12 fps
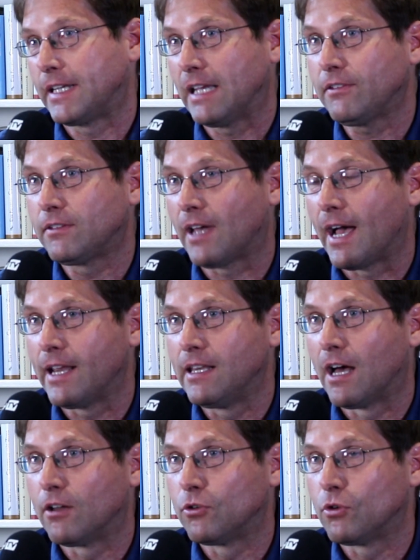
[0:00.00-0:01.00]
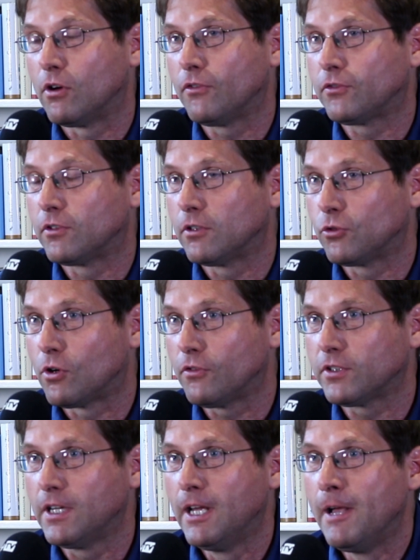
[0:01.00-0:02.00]
Gäste einladen durfte,
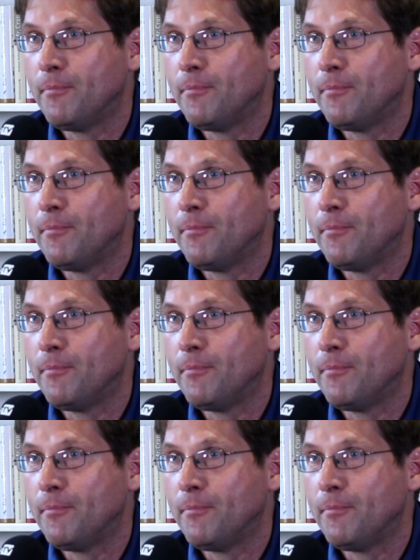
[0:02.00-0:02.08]
durfte,